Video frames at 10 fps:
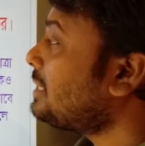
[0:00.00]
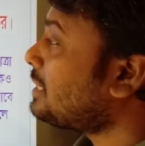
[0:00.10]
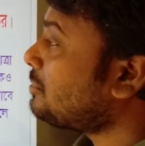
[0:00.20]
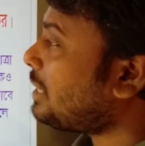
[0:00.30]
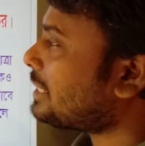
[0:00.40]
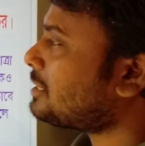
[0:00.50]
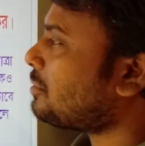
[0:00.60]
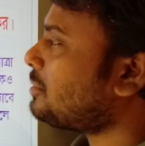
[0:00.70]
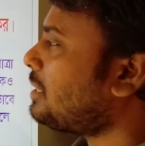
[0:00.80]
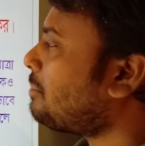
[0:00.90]
কিন্তু একটা
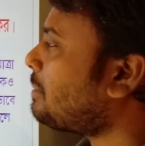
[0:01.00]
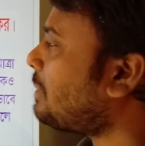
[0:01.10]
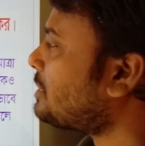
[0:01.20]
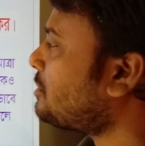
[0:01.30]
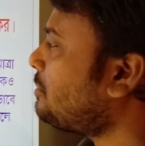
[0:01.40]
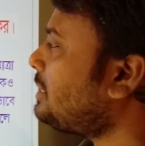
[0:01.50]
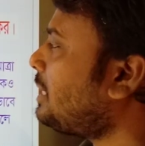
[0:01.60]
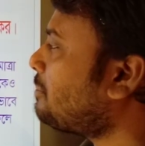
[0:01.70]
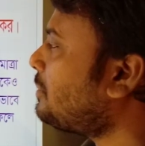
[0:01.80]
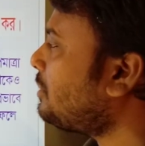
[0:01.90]
ঘটনা আমরা বাস্তবেই
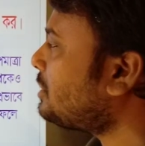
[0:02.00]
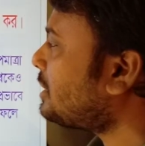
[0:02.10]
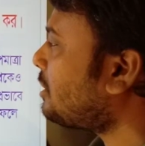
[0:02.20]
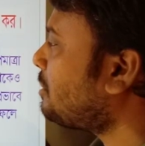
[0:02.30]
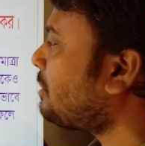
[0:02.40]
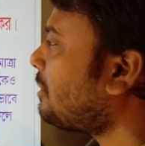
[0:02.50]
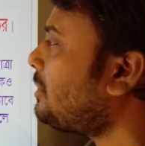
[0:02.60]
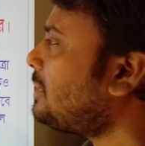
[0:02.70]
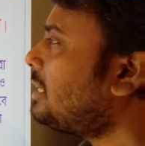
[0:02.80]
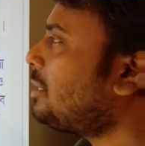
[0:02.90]
দেখব সেটা হিমালয়